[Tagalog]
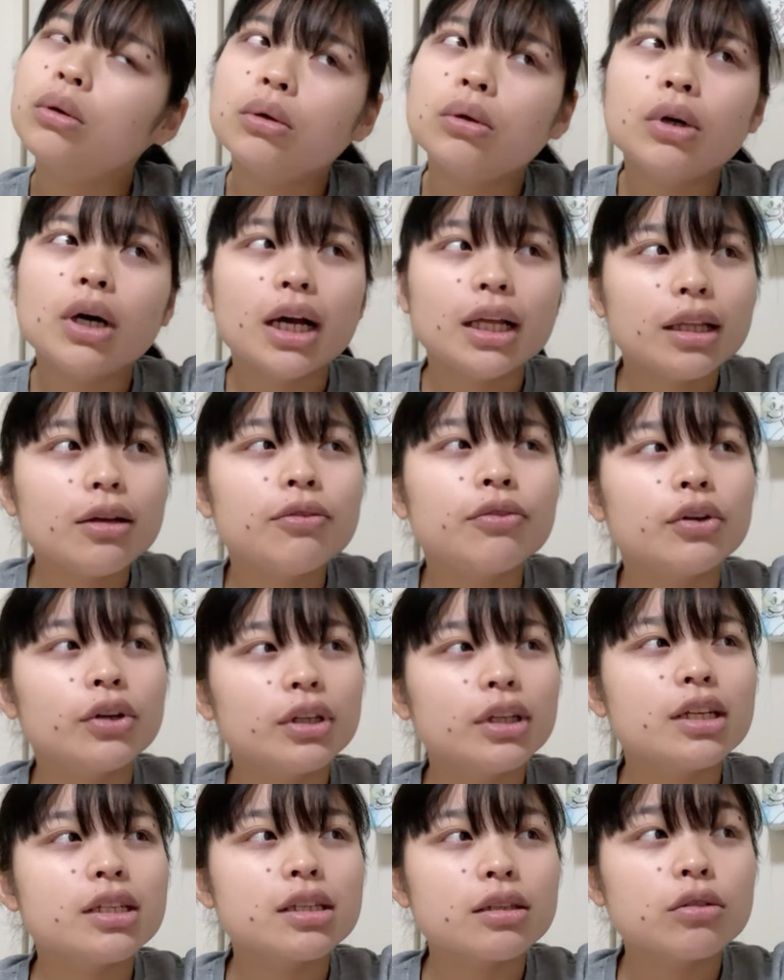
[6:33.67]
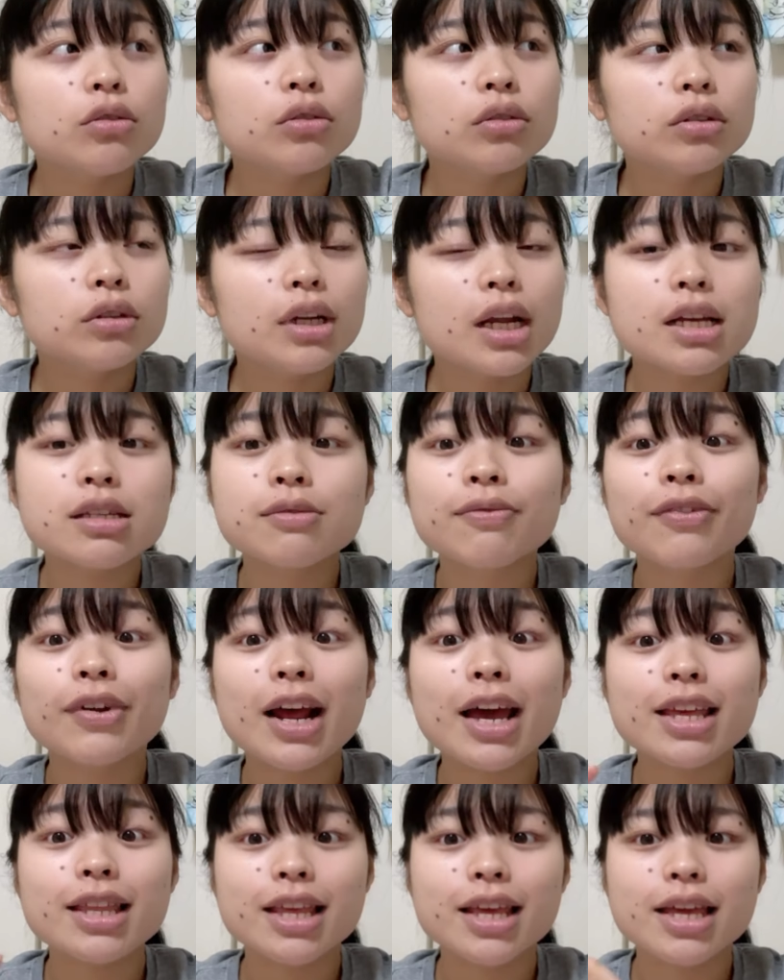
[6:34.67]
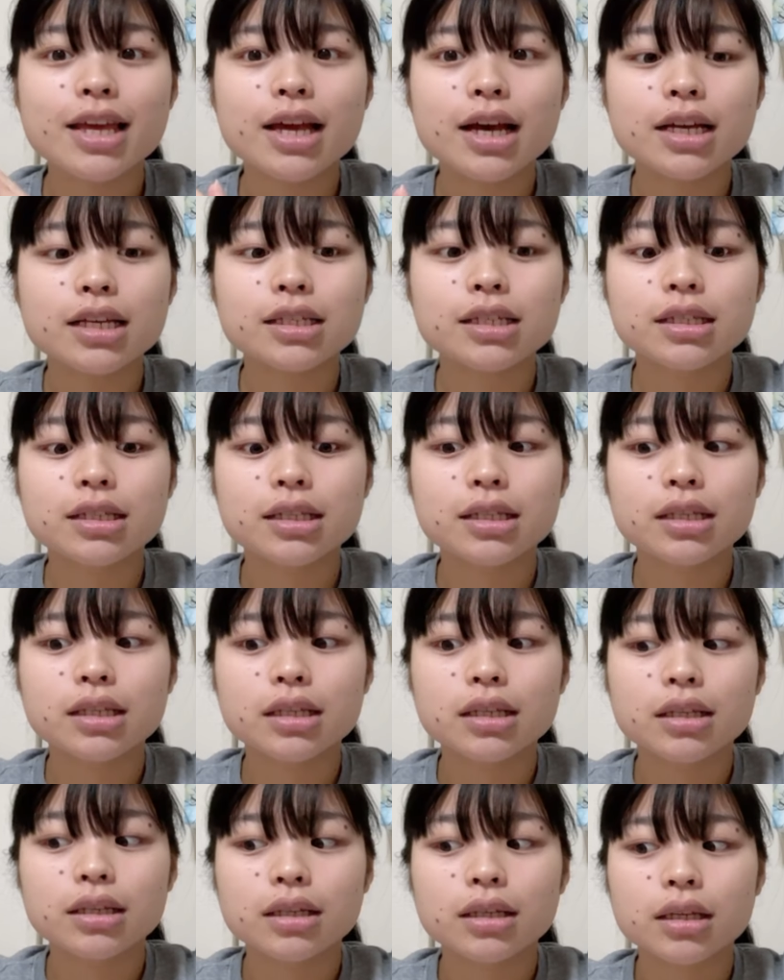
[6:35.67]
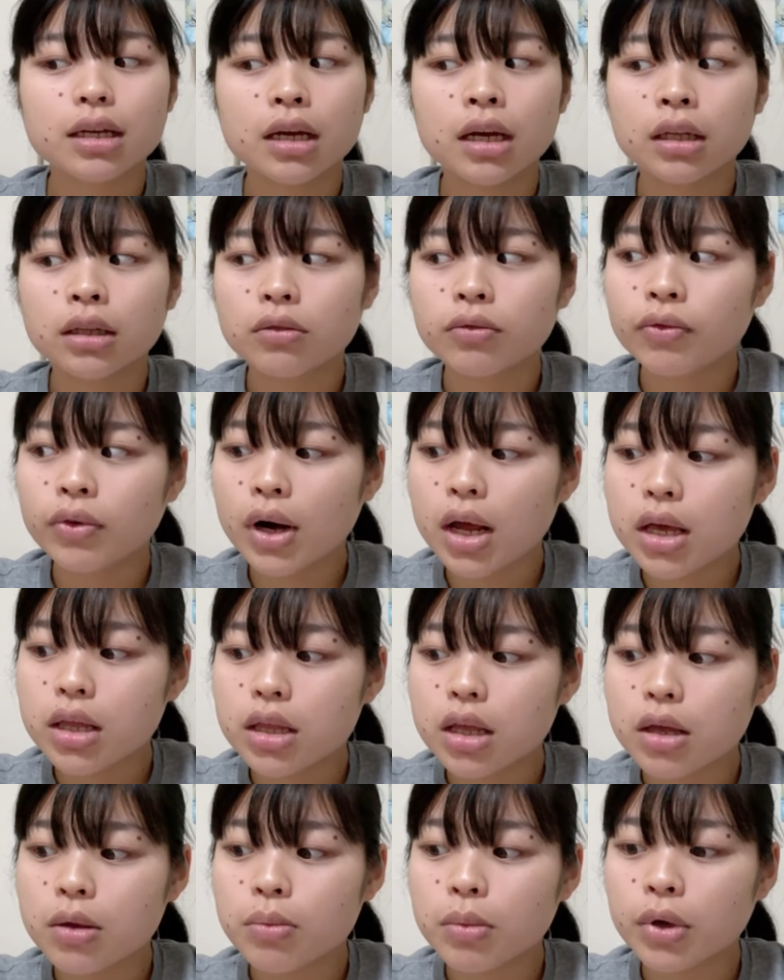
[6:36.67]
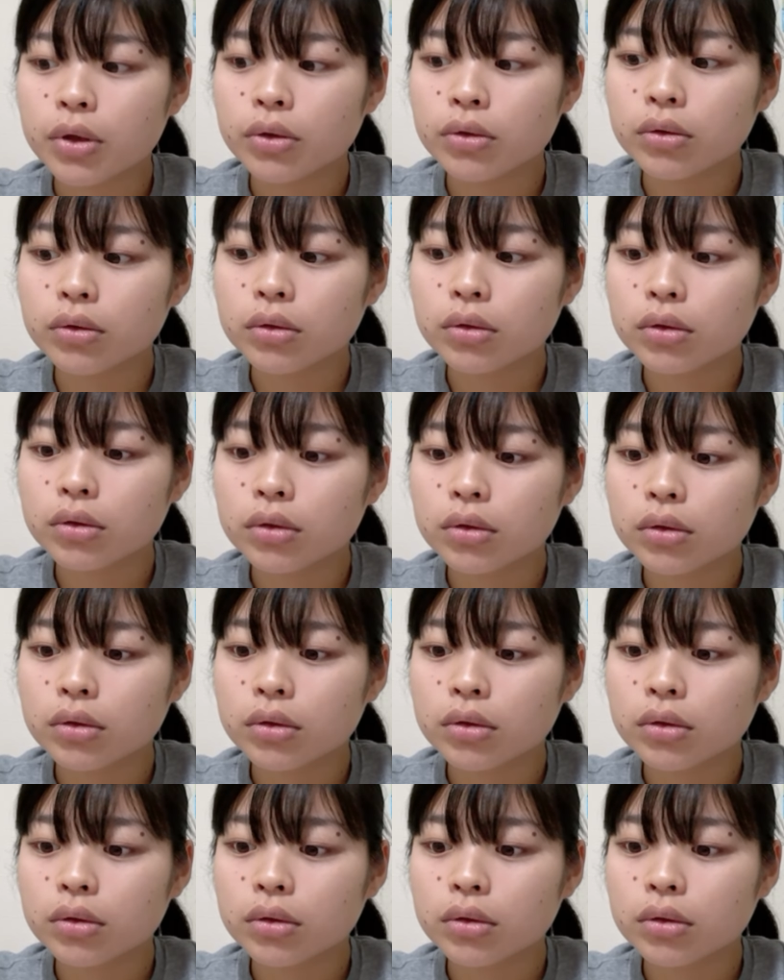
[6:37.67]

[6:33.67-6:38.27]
Oh, ato four days. Nung last Friday, guys. At Friday ba yun?